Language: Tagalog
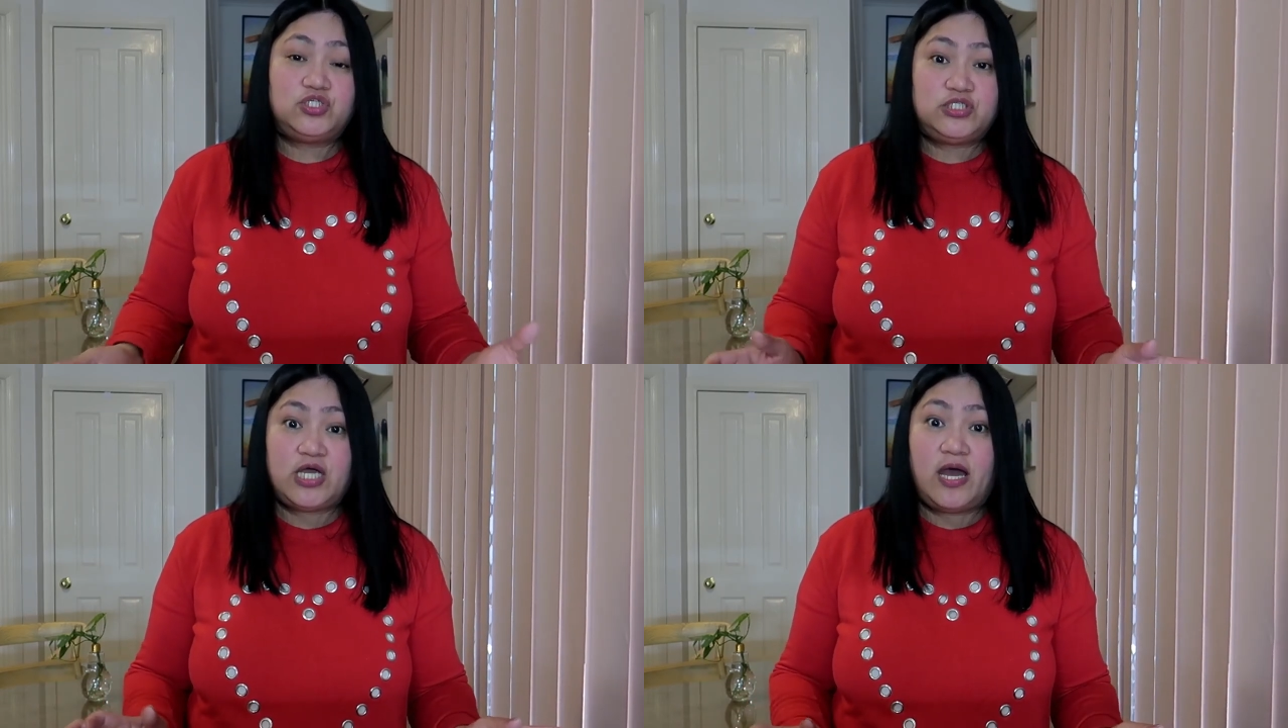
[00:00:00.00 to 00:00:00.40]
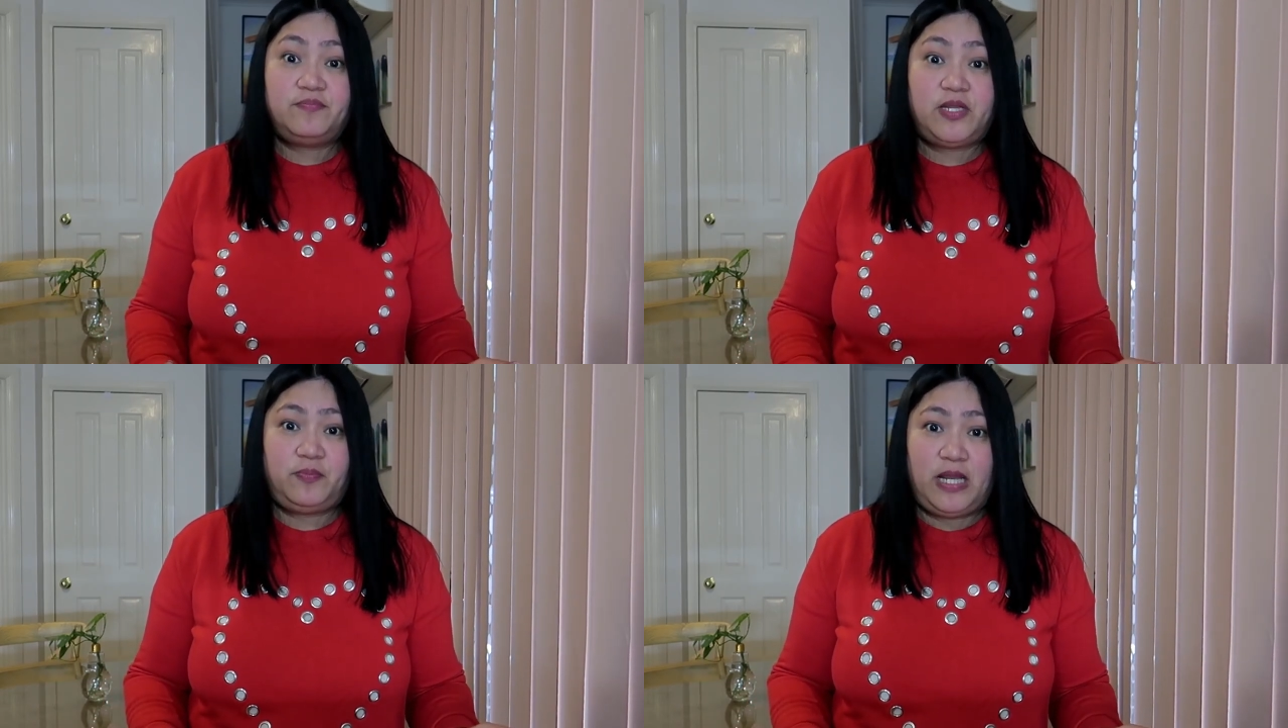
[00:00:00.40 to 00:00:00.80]

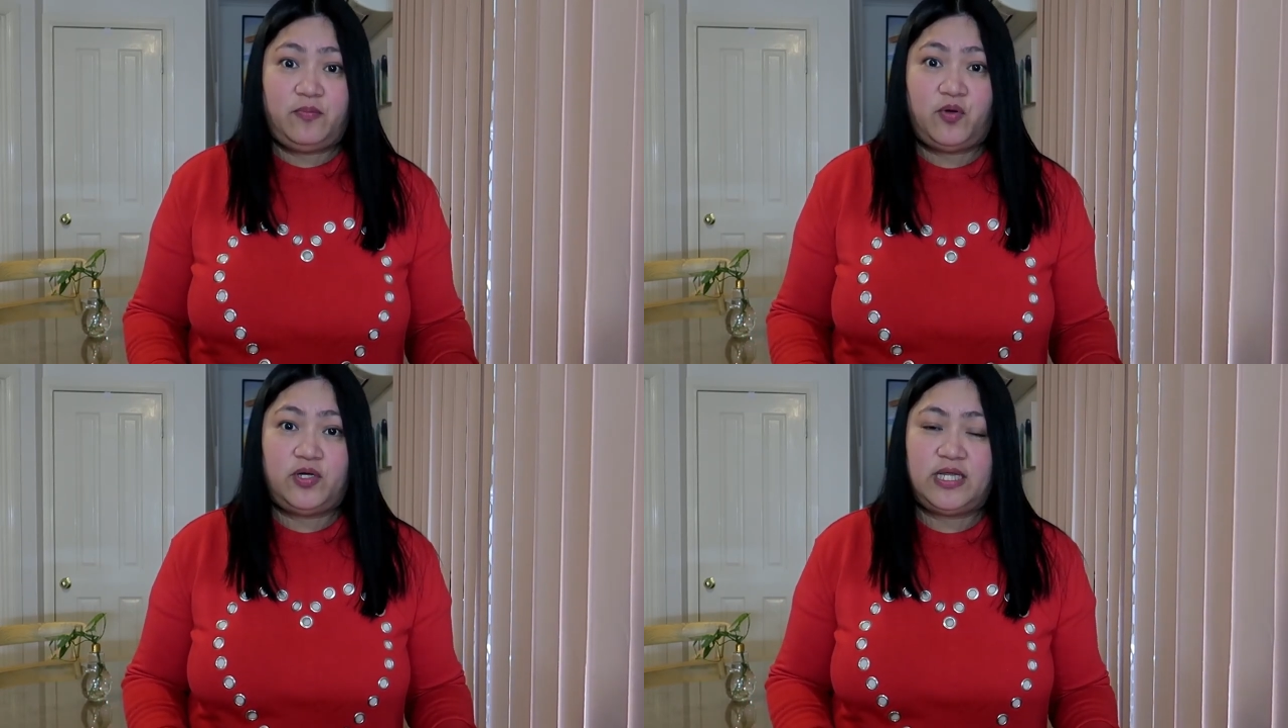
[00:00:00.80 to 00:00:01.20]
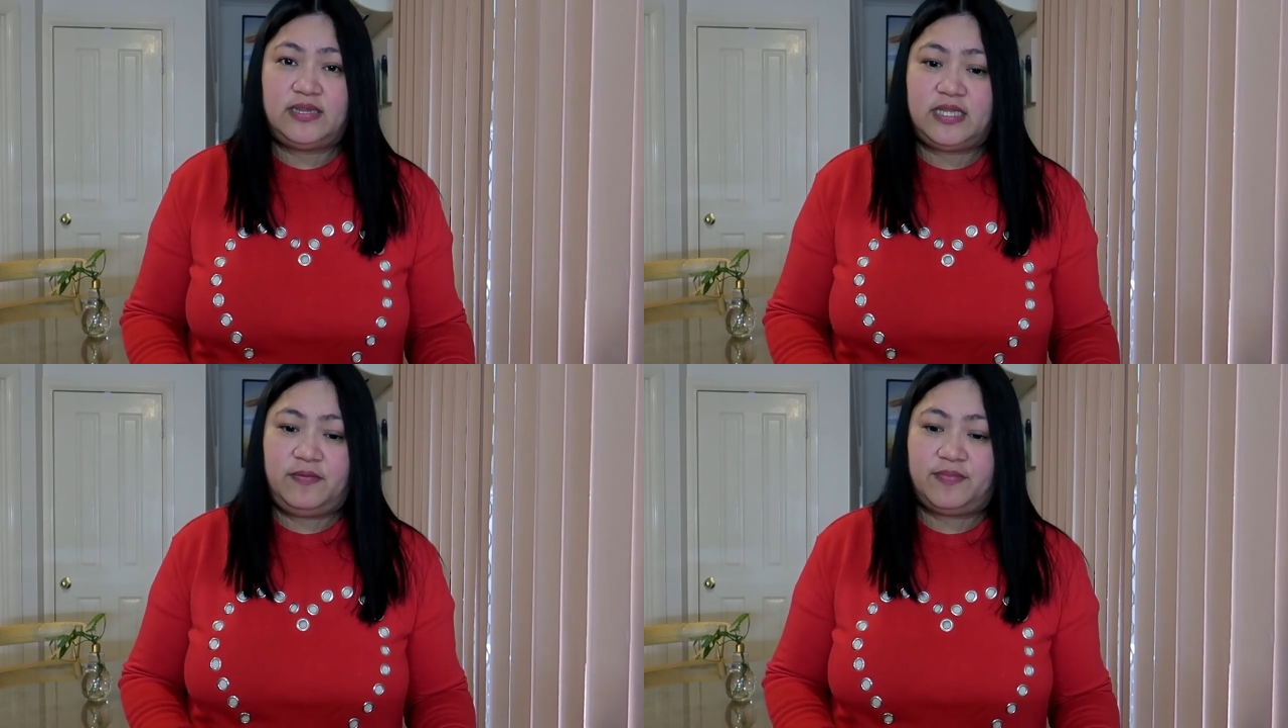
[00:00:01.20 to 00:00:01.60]
siyam na flavor
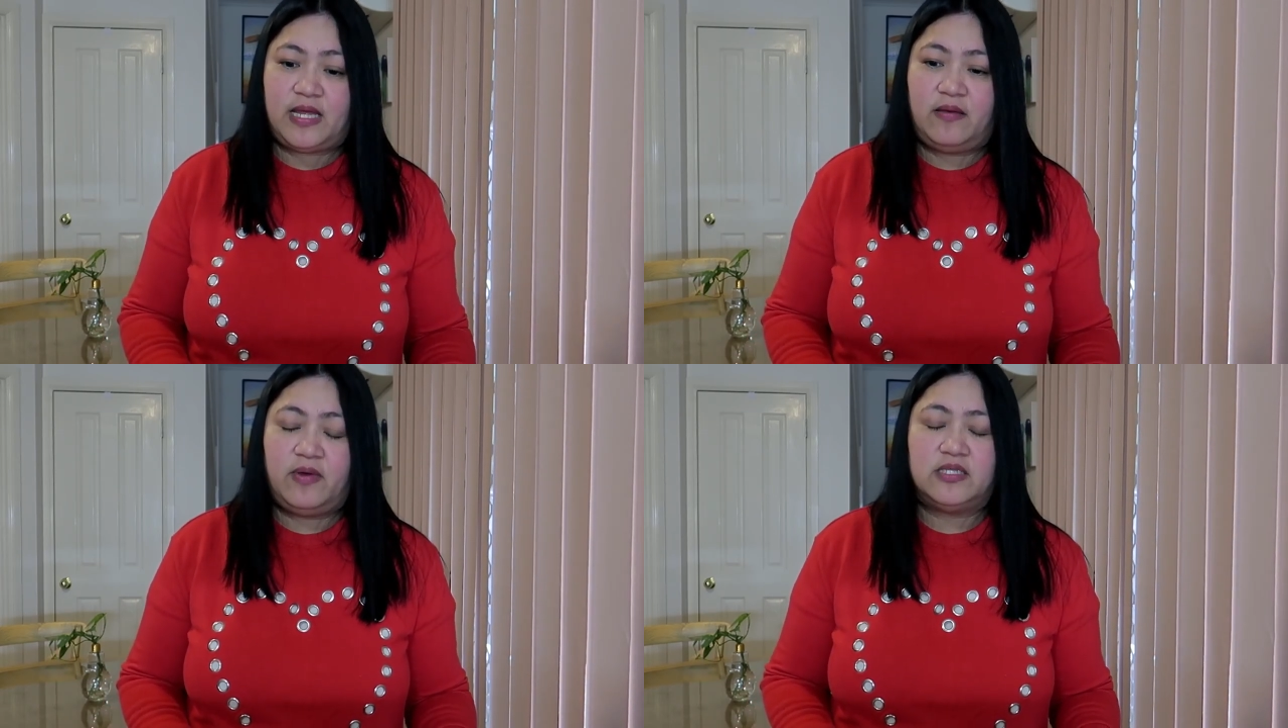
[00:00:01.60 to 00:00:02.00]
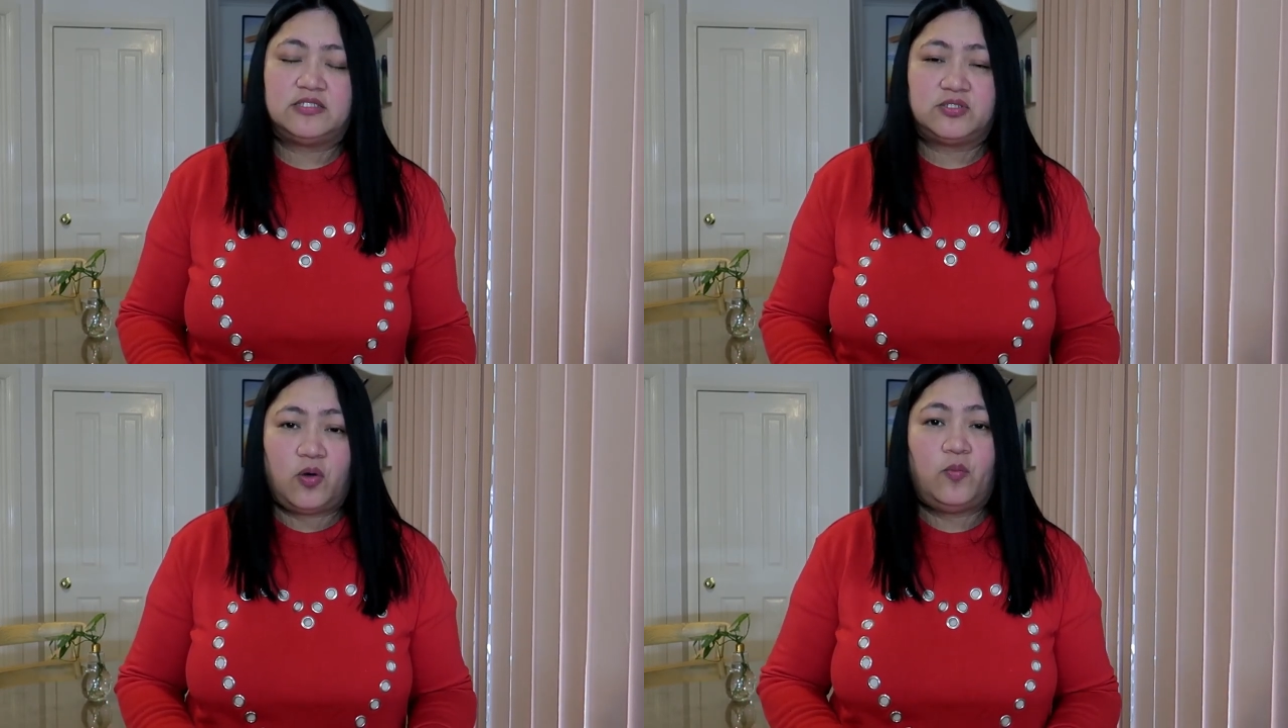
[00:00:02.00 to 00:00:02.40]
ng Tim Tam at
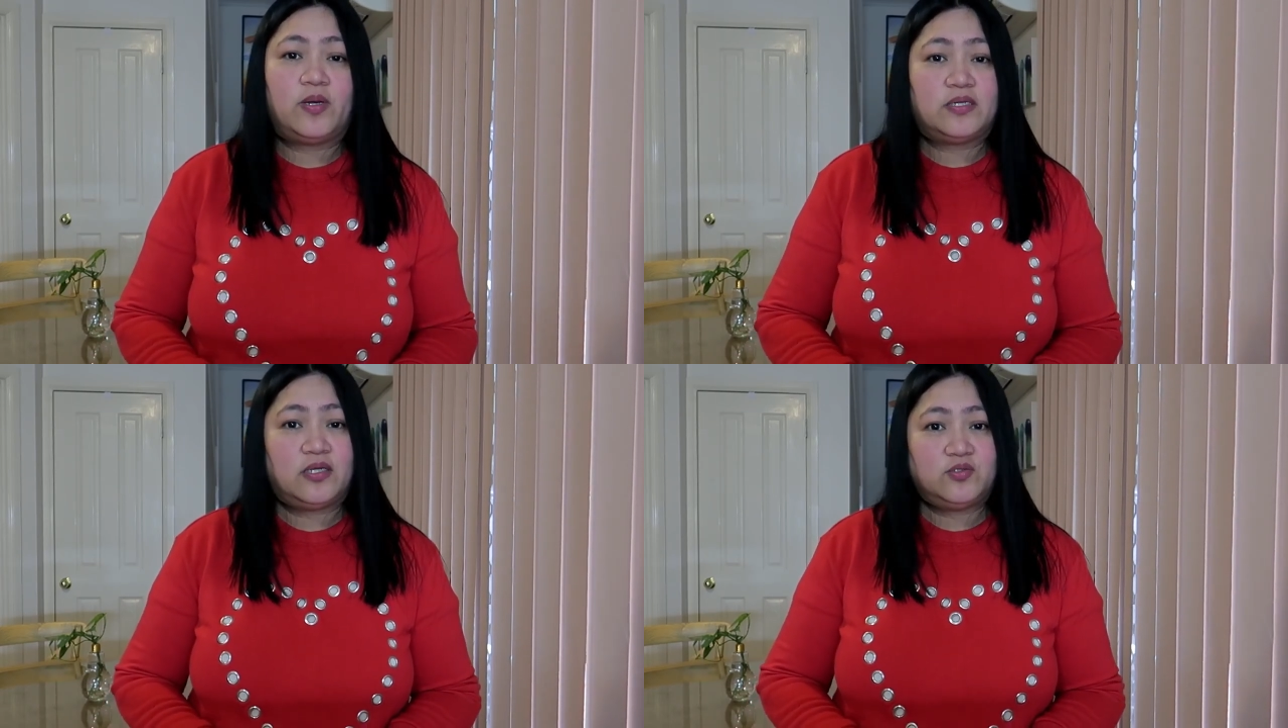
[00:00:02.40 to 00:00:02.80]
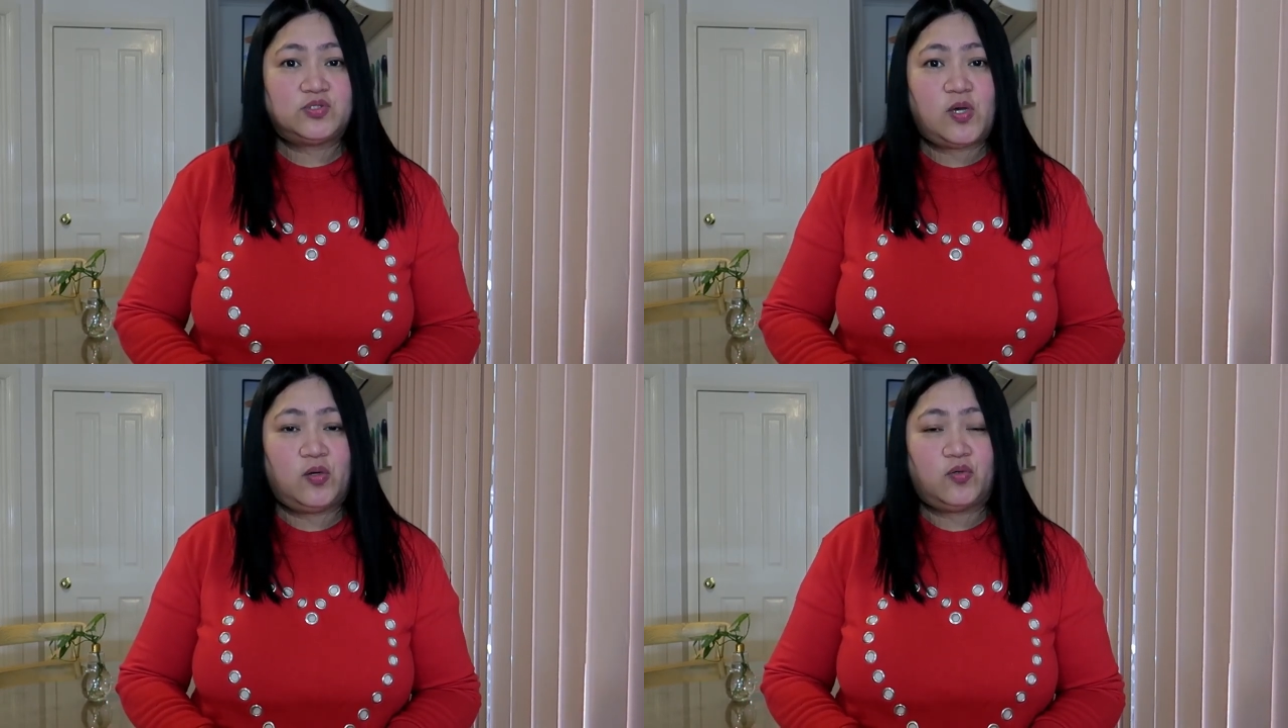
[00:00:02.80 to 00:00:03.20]
sobrang
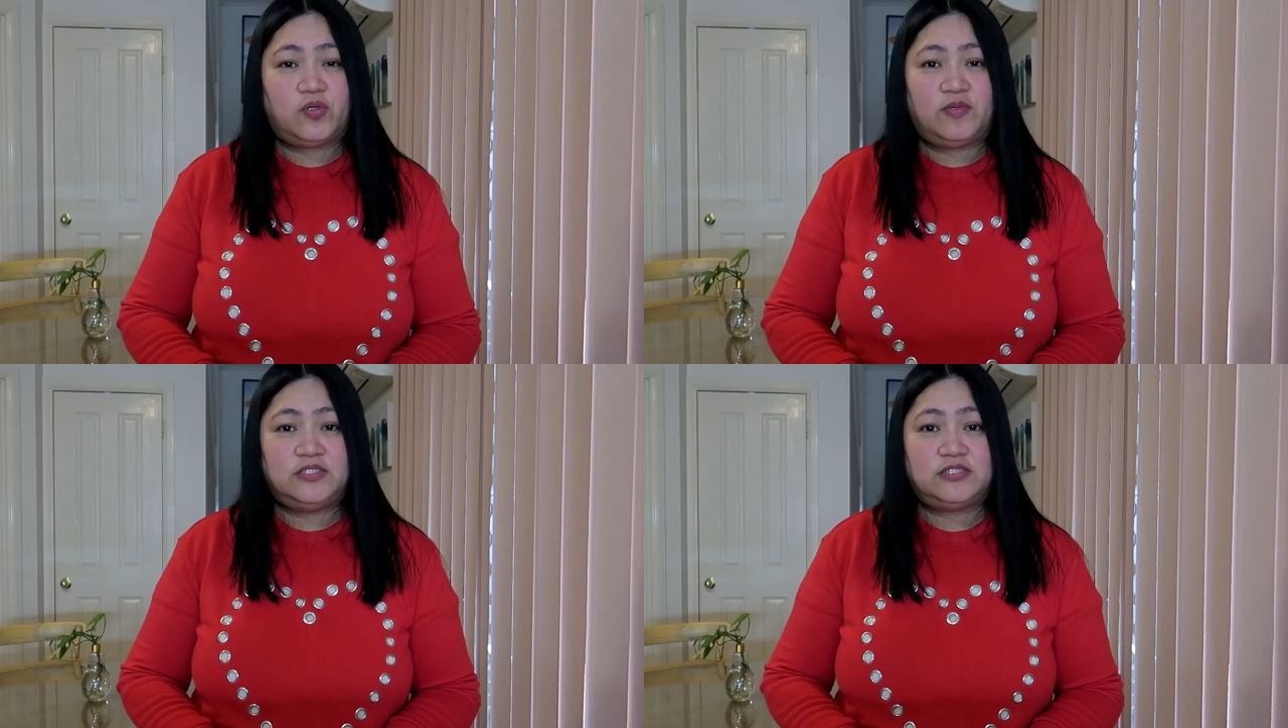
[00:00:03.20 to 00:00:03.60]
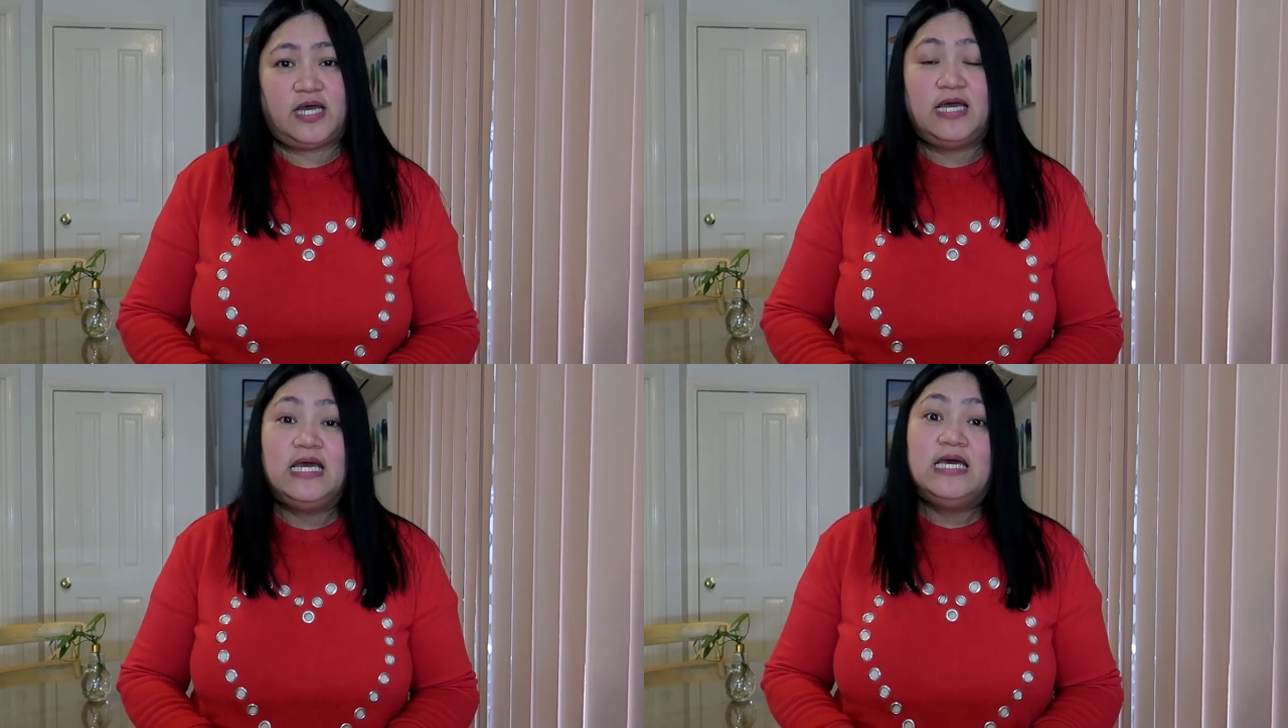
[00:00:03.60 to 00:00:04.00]
nagustuhan ko naman siya.